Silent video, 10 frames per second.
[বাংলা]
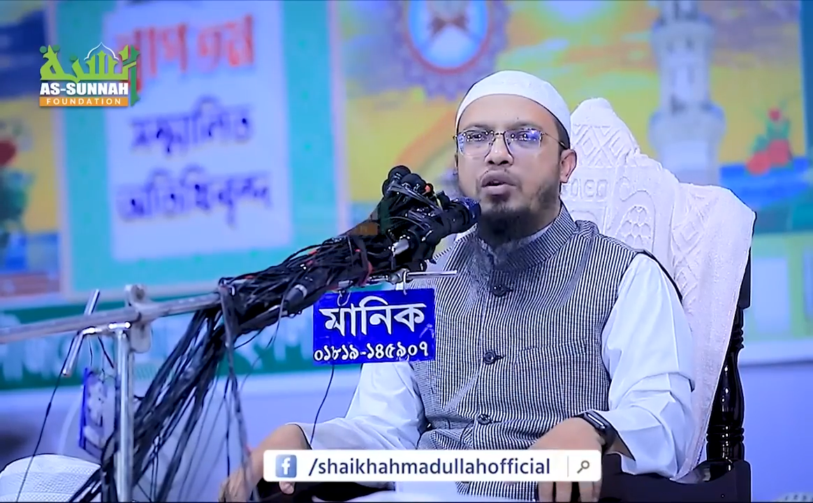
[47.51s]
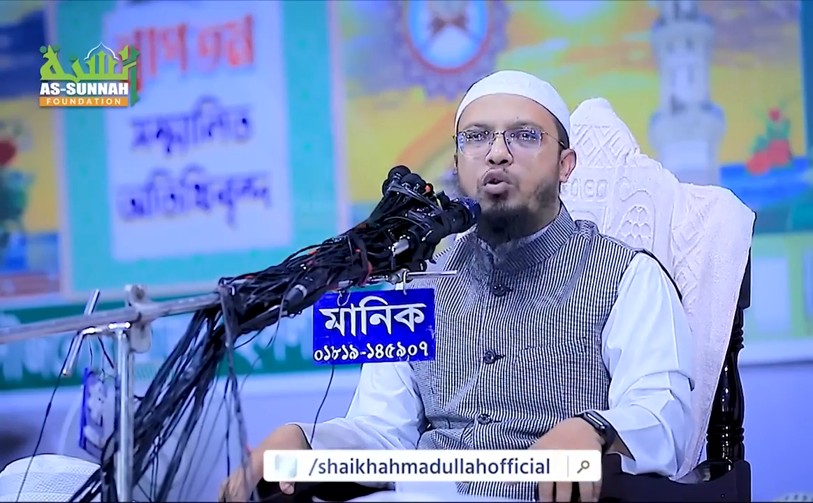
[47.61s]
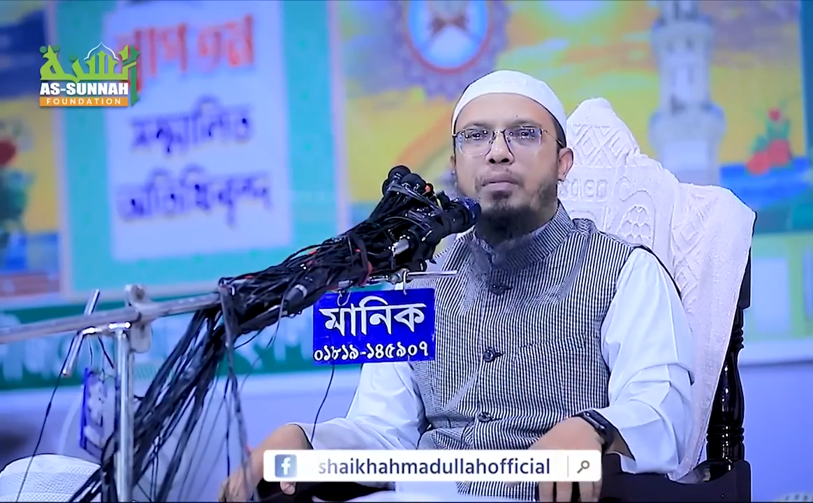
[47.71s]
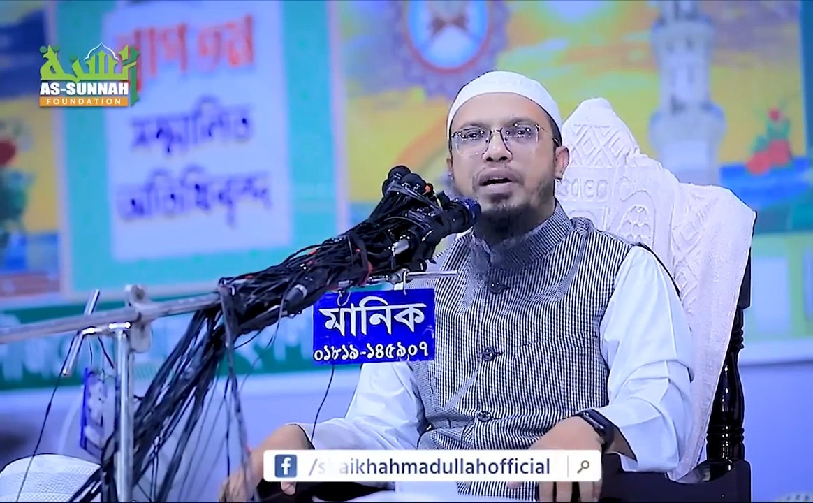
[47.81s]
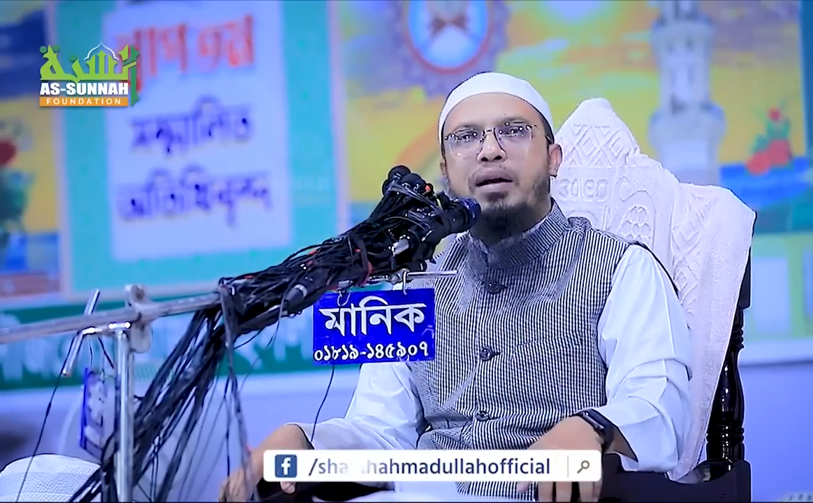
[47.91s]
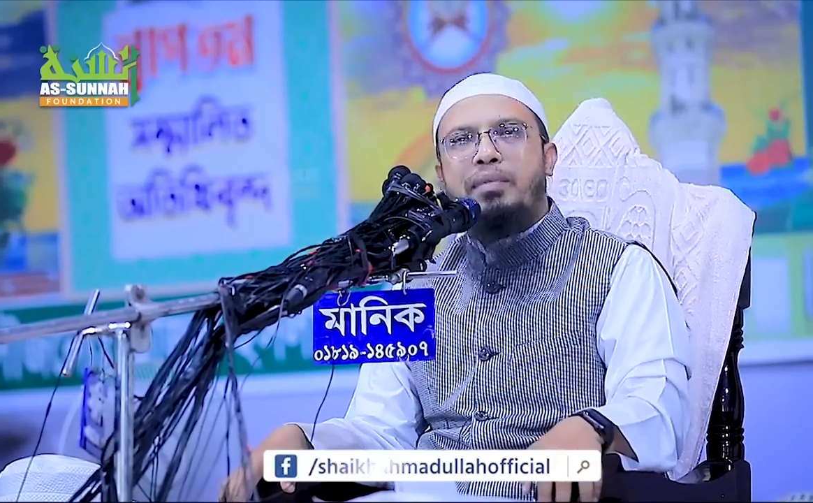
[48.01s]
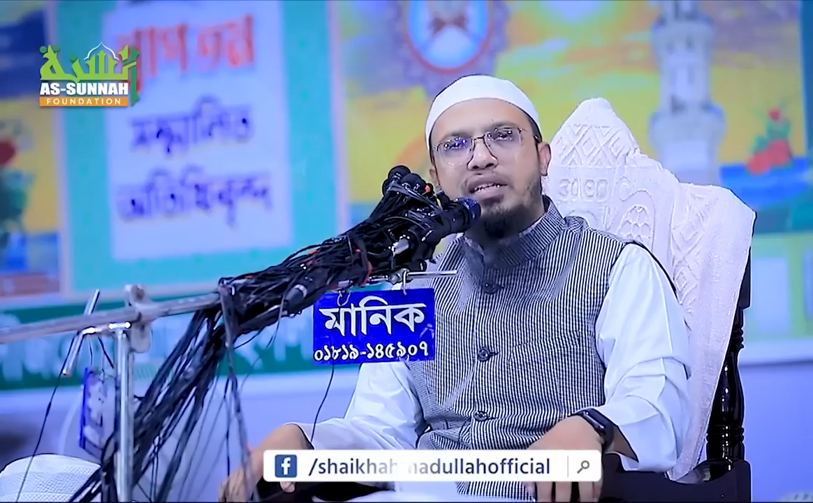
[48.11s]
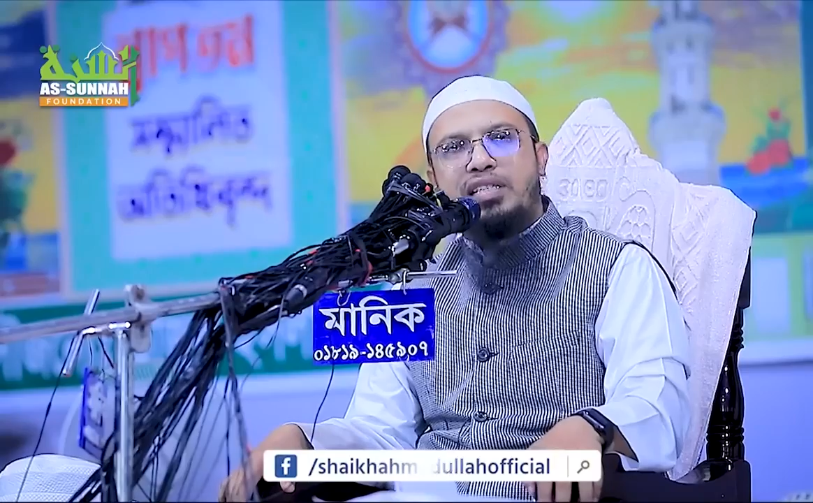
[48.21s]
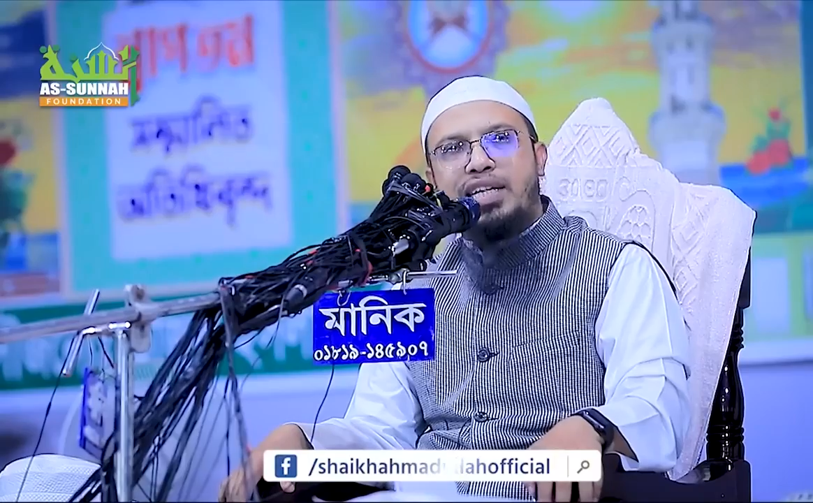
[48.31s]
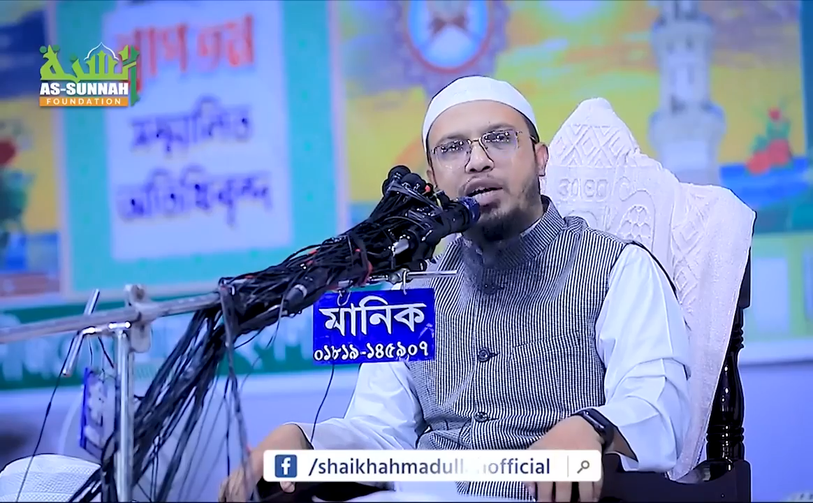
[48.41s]
ও আমাকে
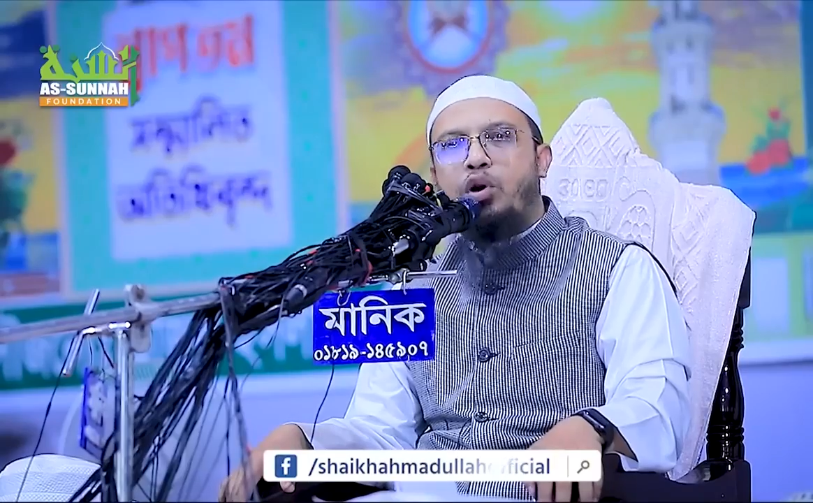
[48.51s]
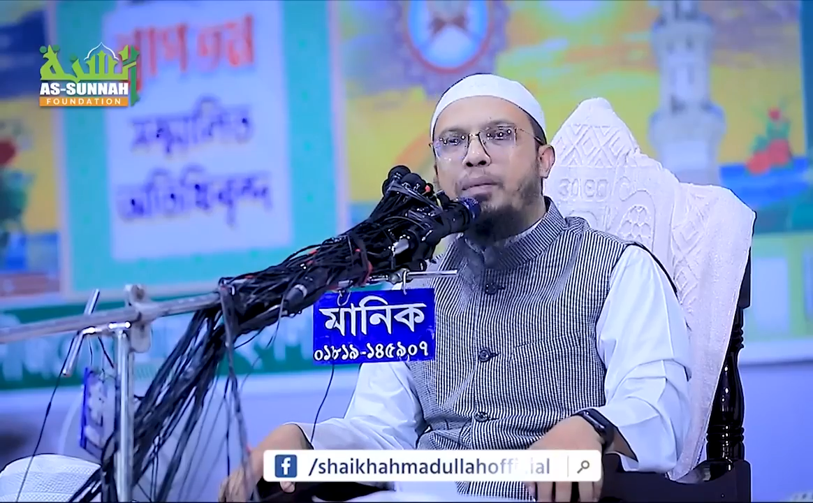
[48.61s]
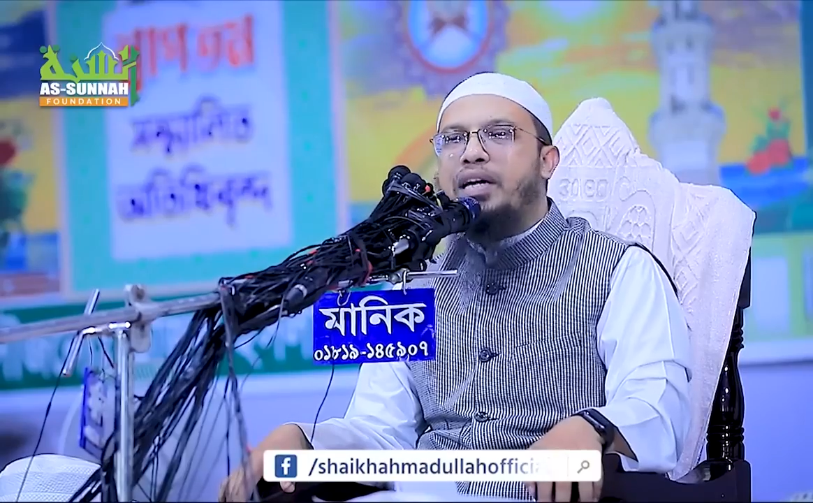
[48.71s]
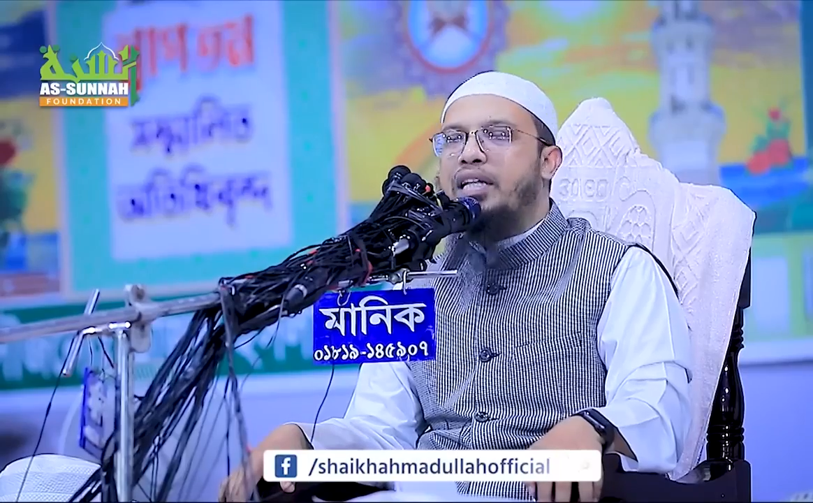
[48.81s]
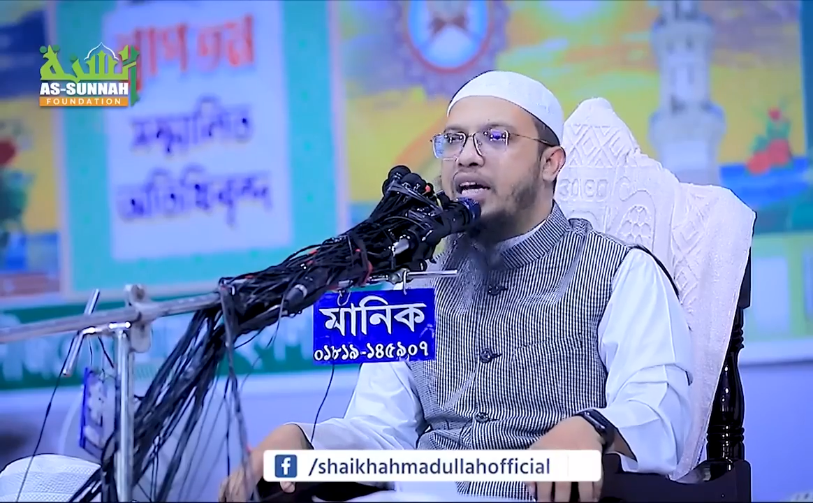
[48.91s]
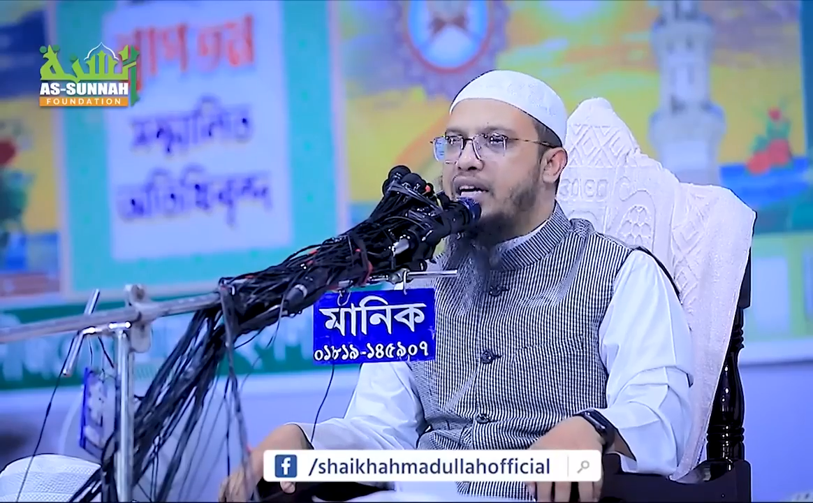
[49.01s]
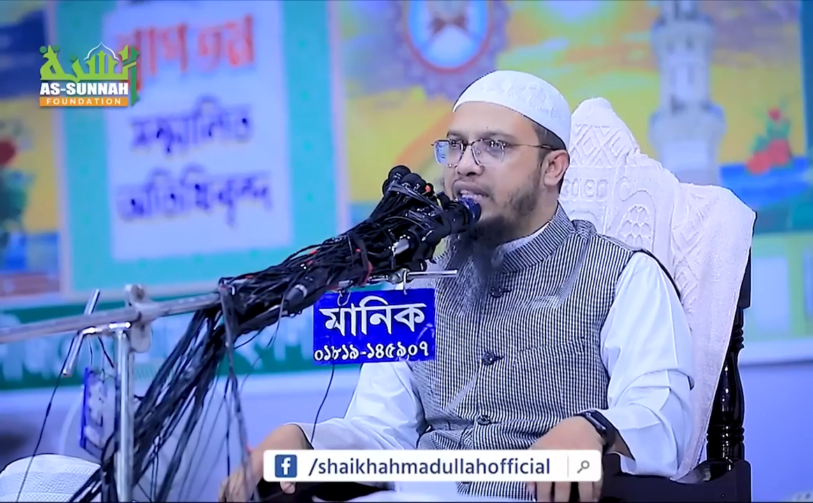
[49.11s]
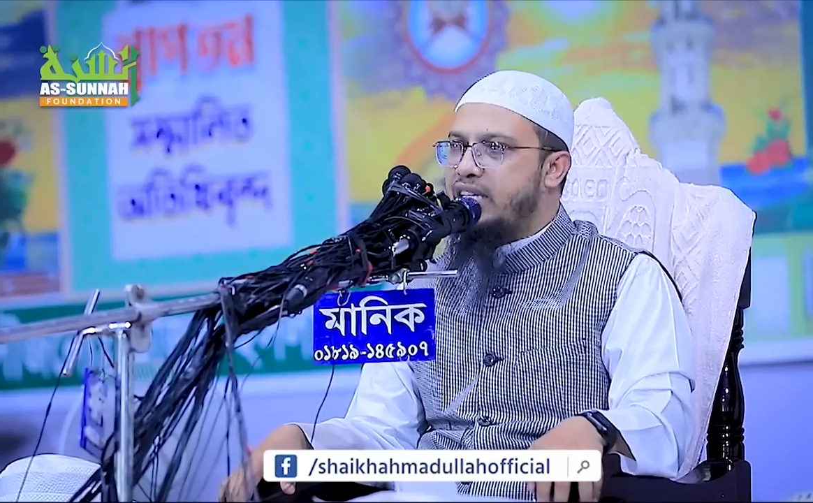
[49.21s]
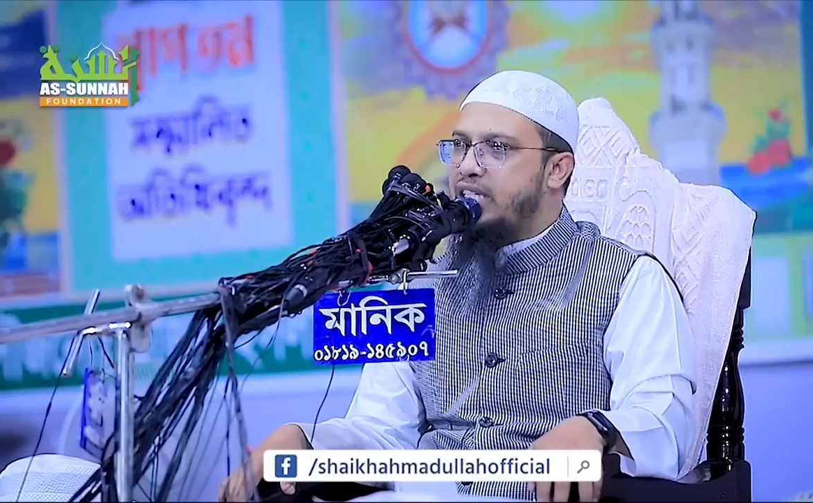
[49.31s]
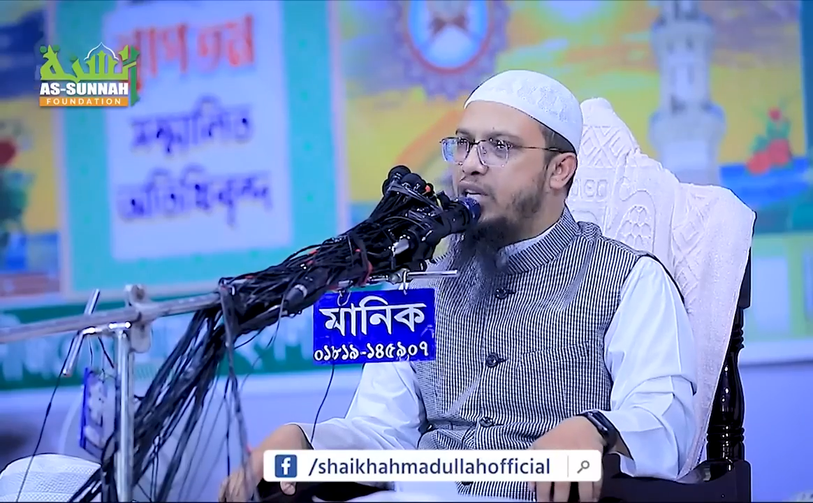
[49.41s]
মারছে ও আমাকে ধাক্কা
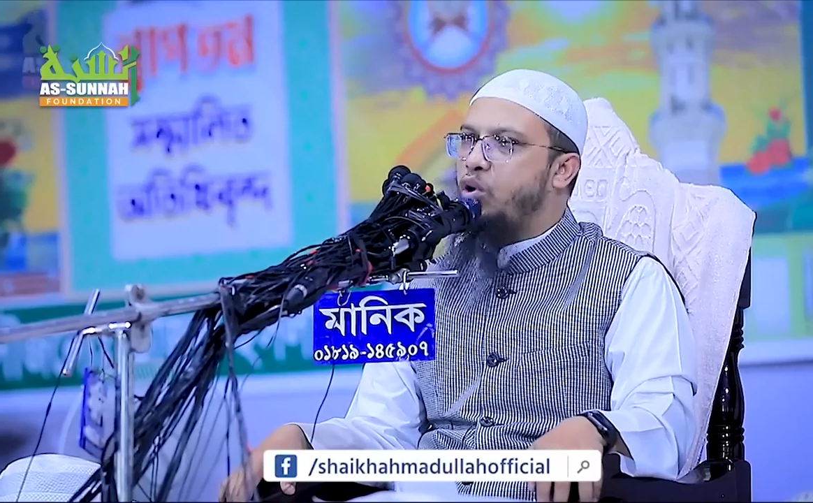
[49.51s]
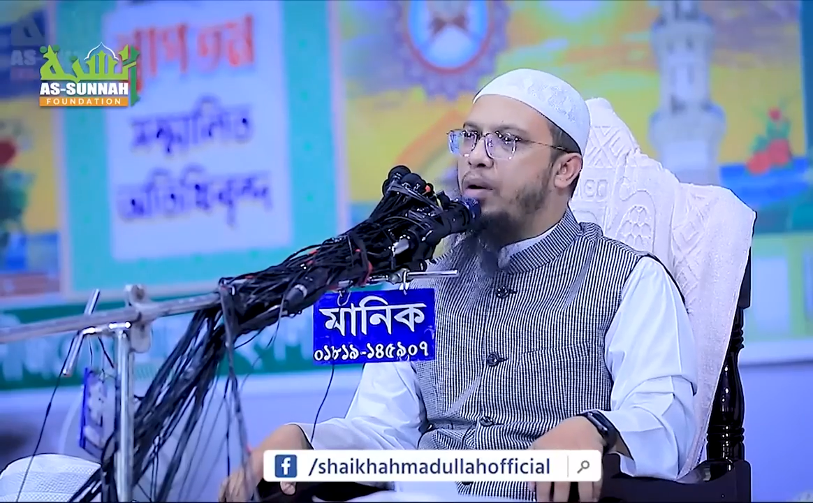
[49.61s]
দিছে ও